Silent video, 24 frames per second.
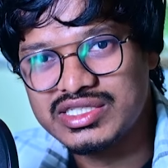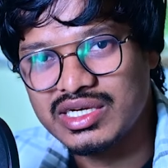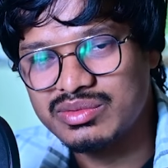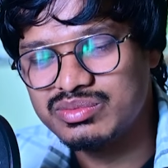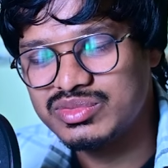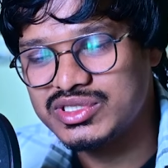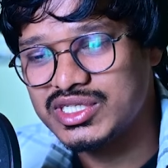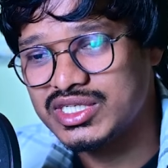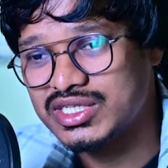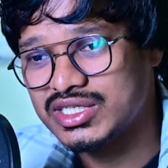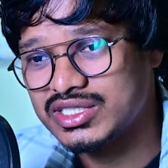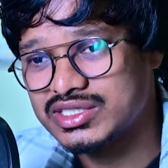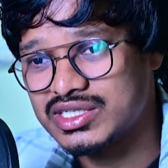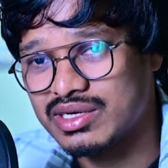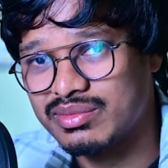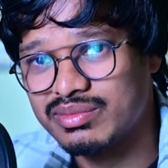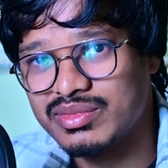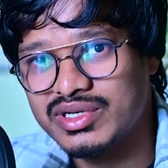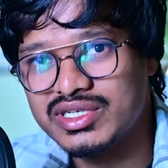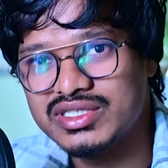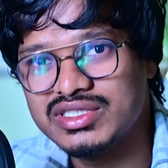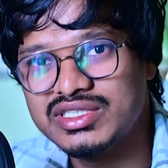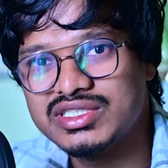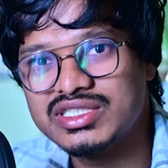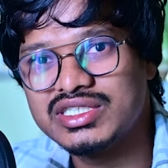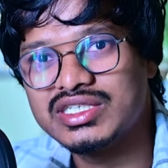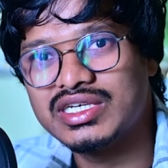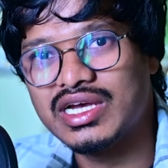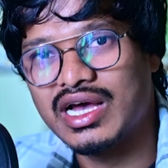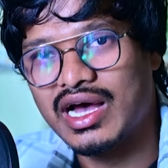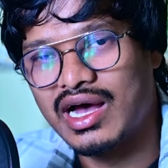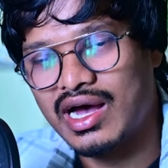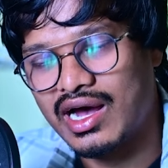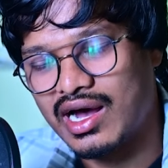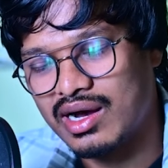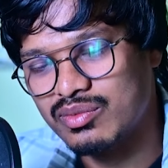సబ్జెక్ట్కి సంబంధించి
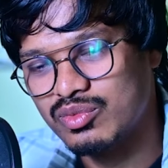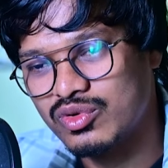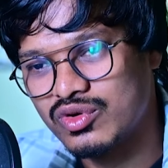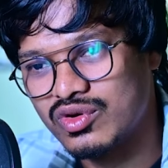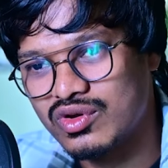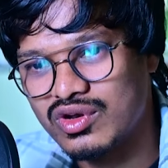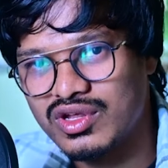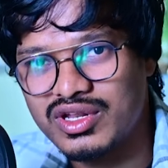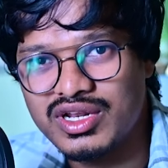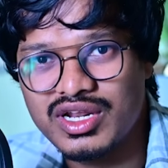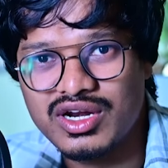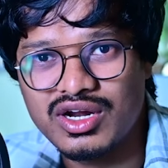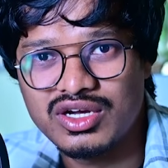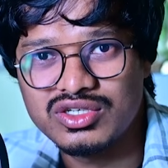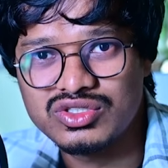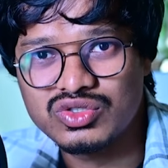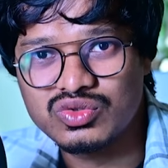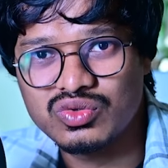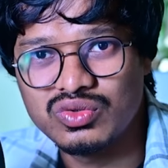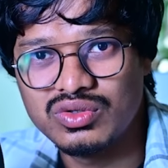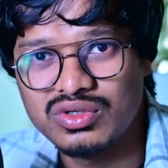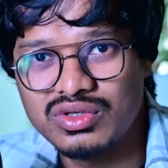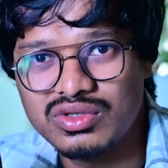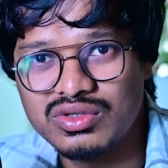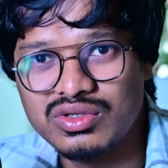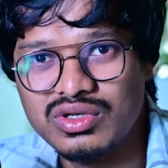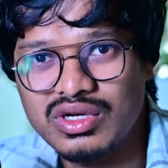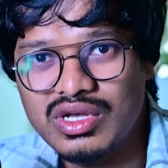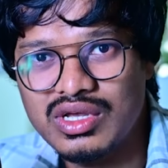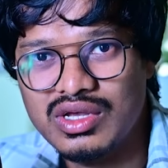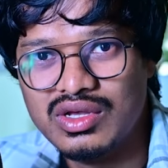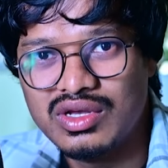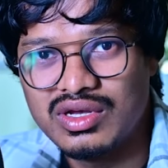ఆ బుక్లోనే రాసుకుంటూ